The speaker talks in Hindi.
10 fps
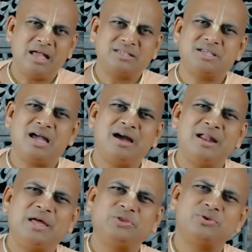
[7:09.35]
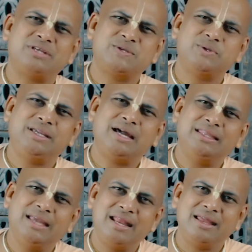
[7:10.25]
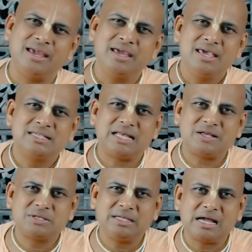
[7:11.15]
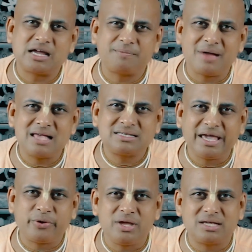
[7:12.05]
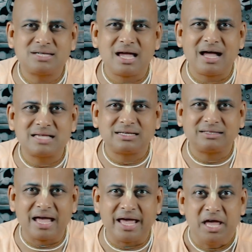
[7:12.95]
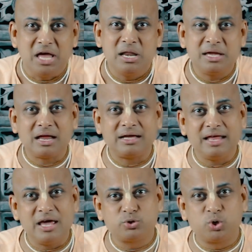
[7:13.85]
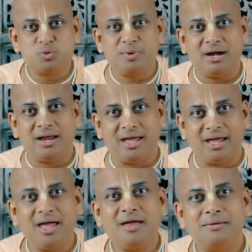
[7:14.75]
अच्छा गाना तो सरस्वती का देन है सरस्वती का कृपा से कोई अच्छा गा सकता है लेकिन अगर ये सोच बैठे